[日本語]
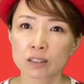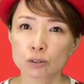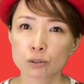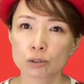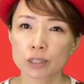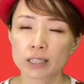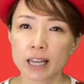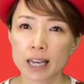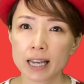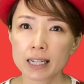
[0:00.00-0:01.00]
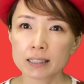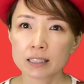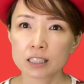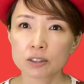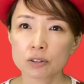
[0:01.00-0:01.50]
続いて
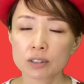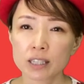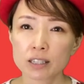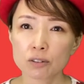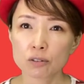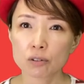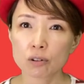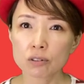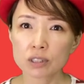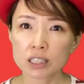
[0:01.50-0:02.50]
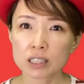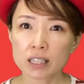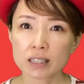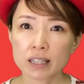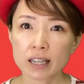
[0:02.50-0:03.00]
知能線のゴール地
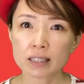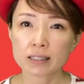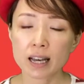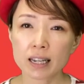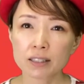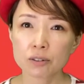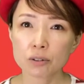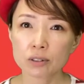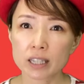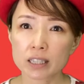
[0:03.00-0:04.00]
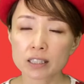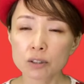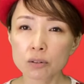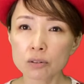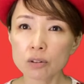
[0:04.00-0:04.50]
点で才能適
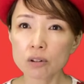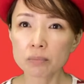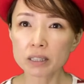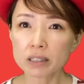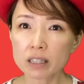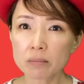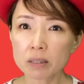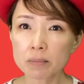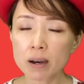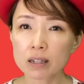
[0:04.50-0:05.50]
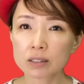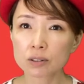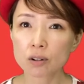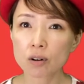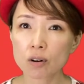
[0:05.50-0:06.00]
職を見てみま
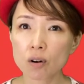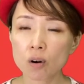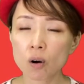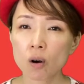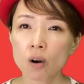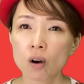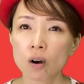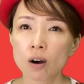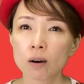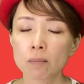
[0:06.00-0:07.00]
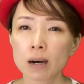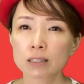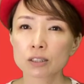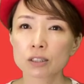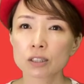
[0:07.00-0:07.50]
しょう。
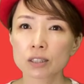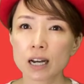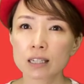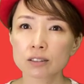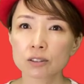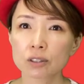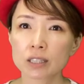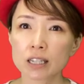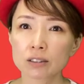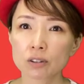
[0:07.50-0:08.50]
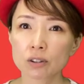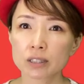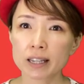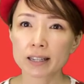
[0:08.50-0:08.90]
まず環状線と鉄